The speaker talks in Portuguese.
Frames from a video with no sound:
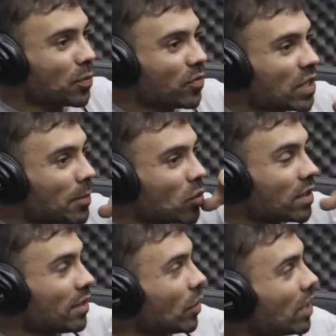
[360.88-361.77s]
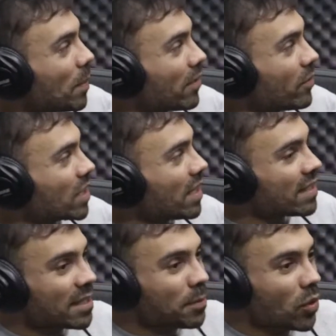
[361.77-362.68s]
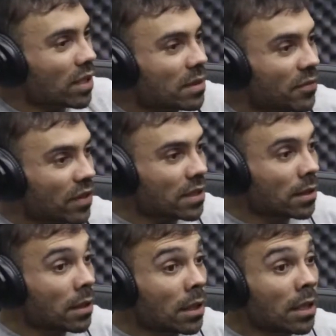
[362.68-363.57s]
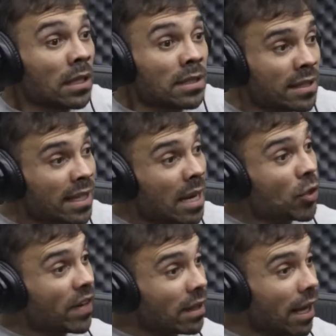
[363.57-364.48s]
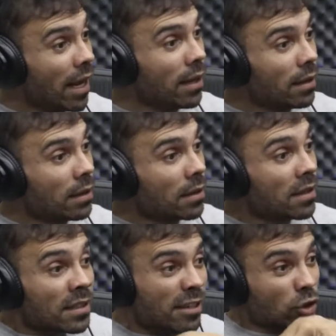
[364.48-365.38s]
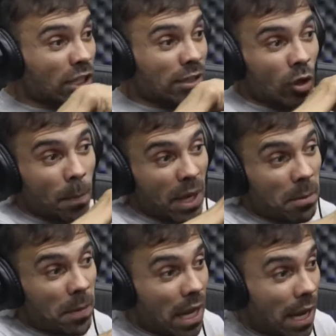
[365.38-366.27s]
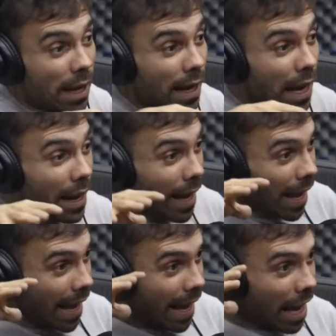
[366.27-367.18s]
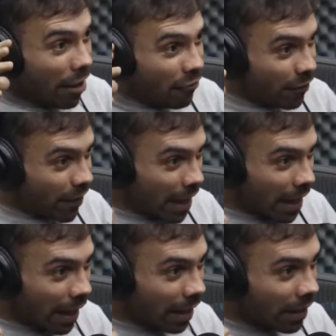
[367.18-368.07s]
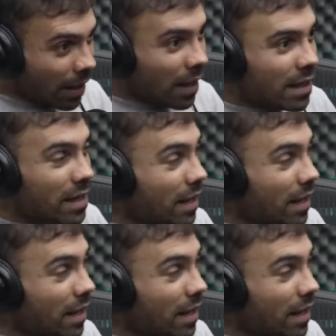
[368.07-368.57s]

sempre quando ele vai olhar pra você dessas porras, ele sempre fala assim: vocês têm que aproveitar, hein? Que vocês são a primeira leva. É. Essa